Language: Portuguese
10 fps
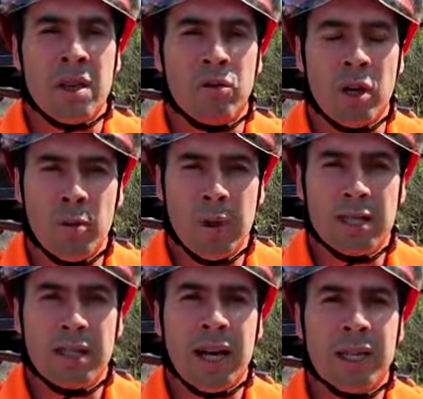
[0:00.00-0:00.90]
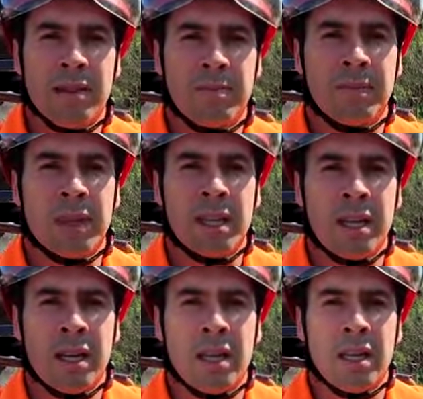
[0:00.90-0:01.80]
Foi imobilizada
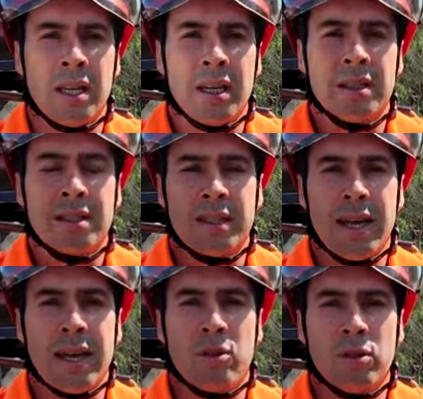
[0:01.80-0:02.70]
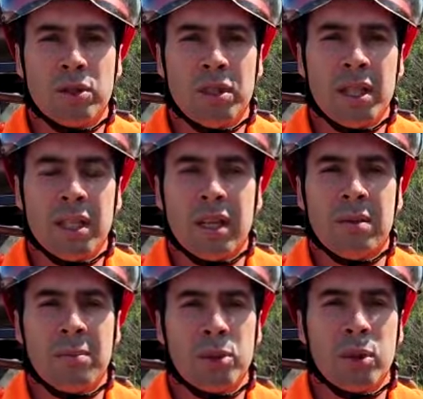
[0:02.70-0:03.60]
e segue aí conduzida
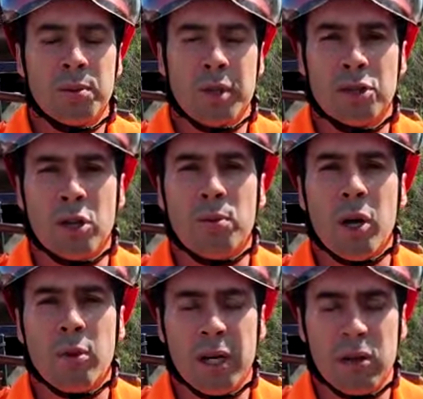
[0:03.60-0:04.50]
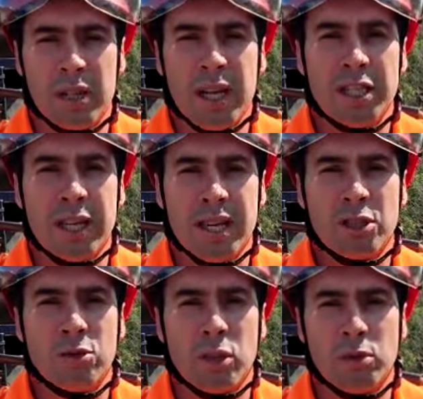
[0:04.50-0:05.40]
para o Hospital São Paulo pela Unidade de
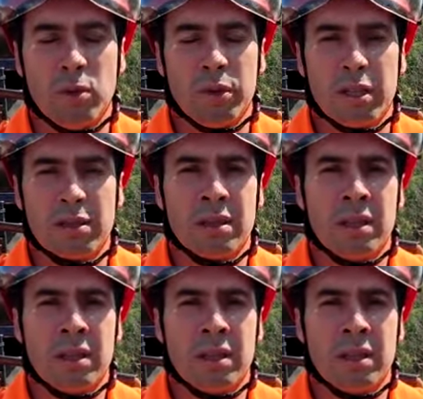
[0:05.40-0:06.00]
Resgate do Corpo de Bombeiros.